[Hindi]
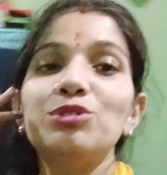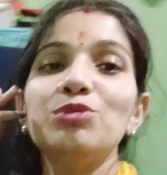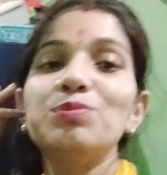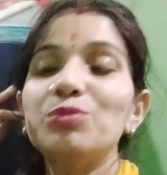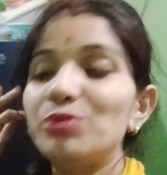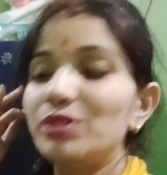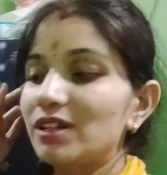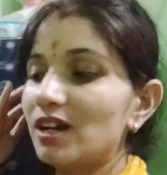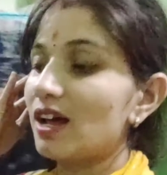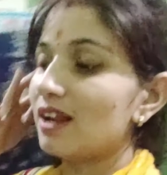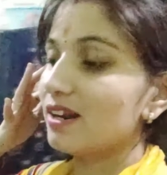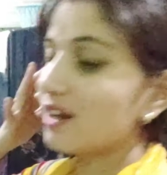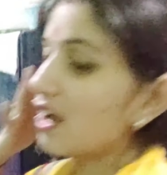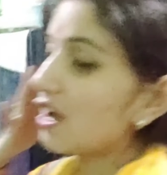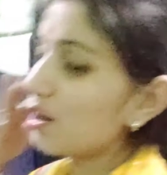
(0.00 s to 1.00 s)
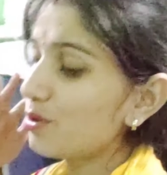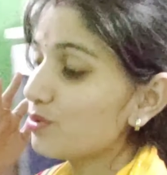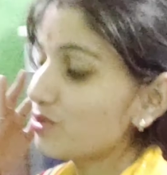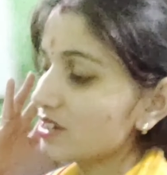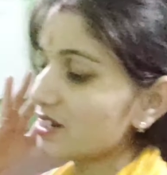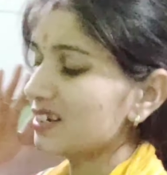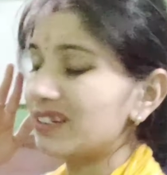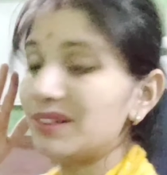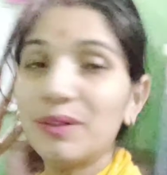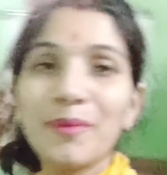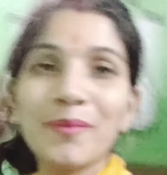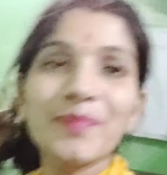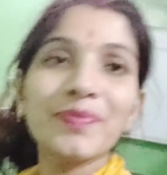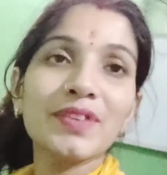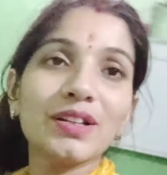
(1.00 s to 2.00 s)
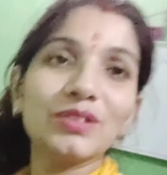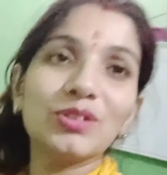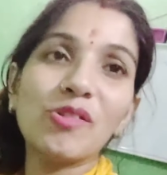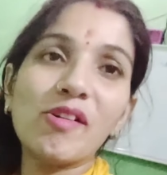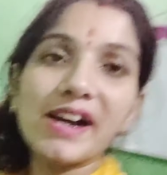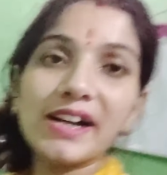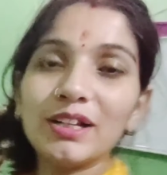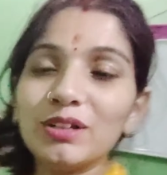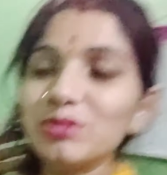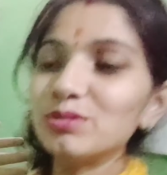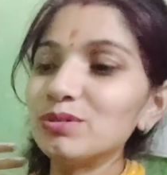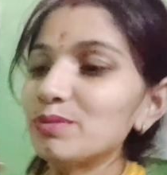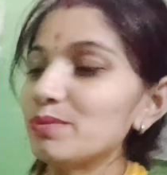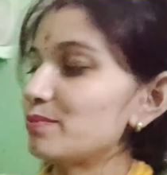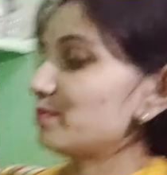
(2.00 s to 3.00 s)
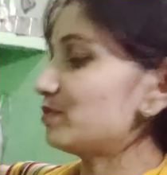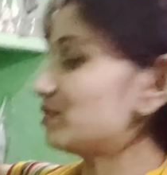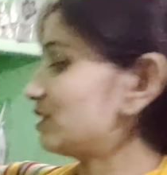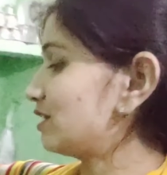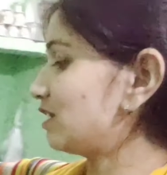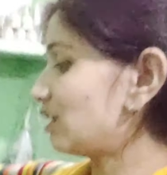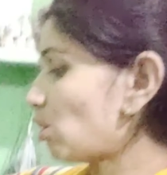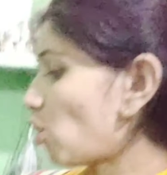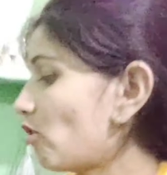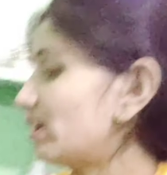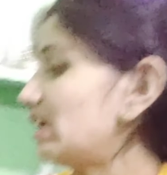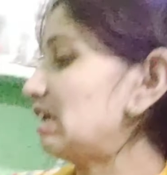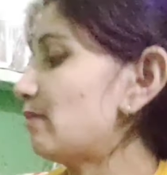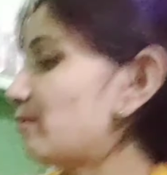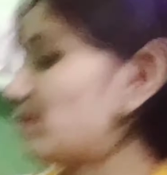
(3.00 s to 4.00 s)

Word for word: तो पूड़ी खा लेना आलू से तो आलू लौकी